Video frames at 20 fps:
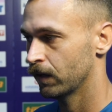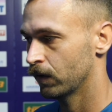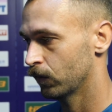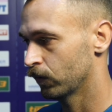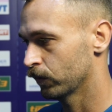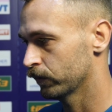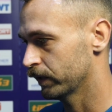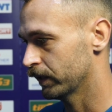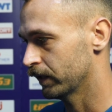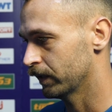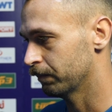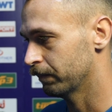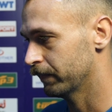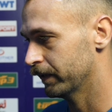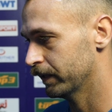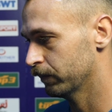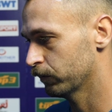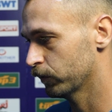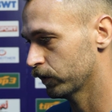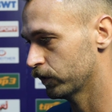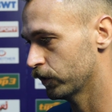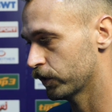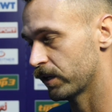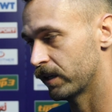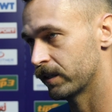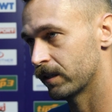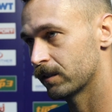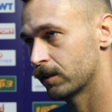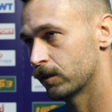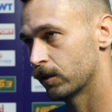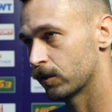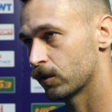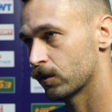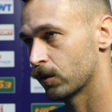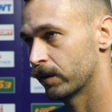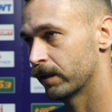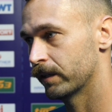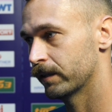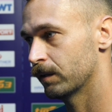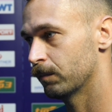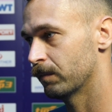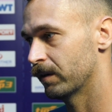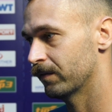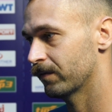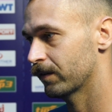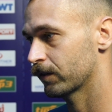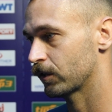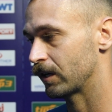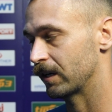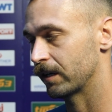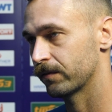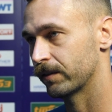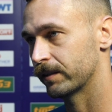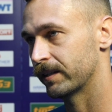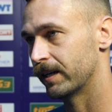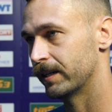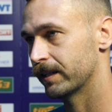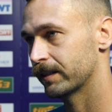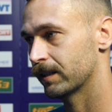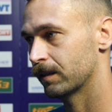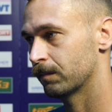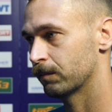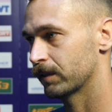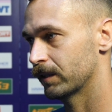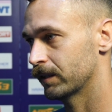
Und ähm, eben durch die Standardsituationen, die wir einfach schlecht verteidigt haben,